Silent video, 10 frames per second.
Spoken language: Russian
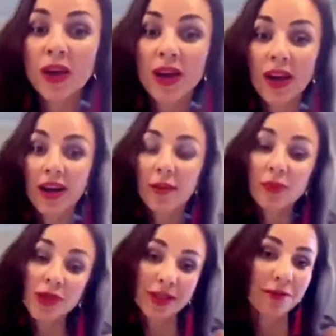А,
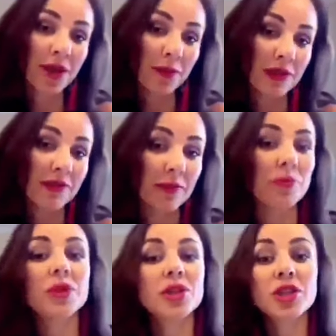после того, как мы с вами
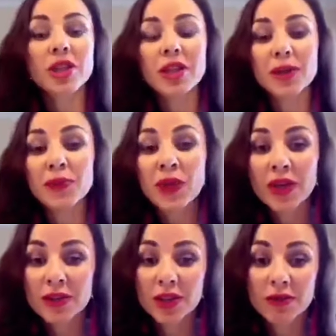пережили вот
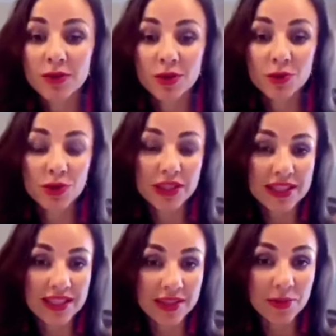это вот лунное
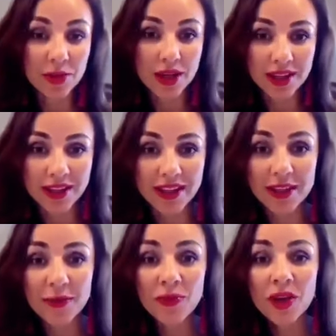затмение,
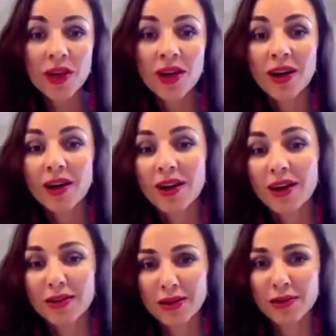
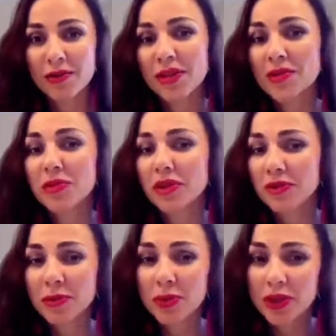а, там весь мир
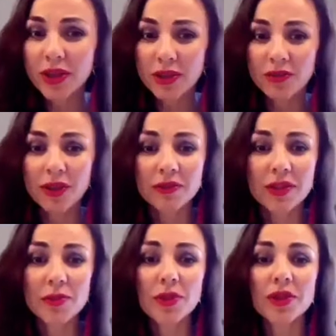вибрировал, весь
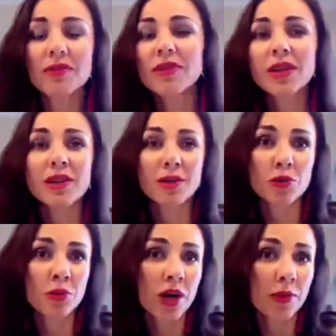мир говорил о том,
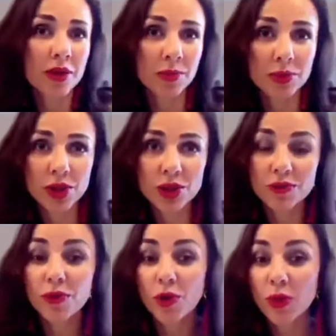как мы это
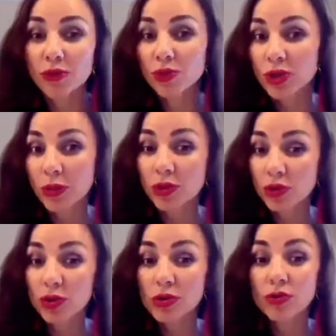переживем, а вдруг с нами
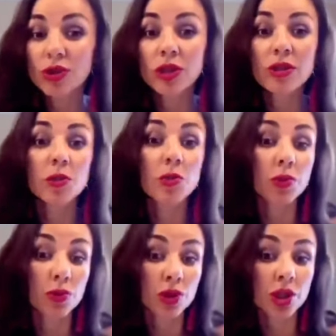что-то случится и
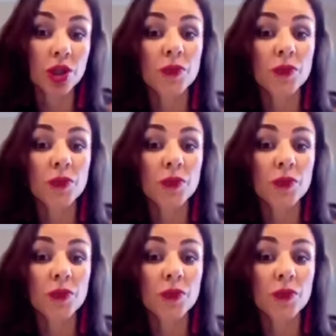прочее.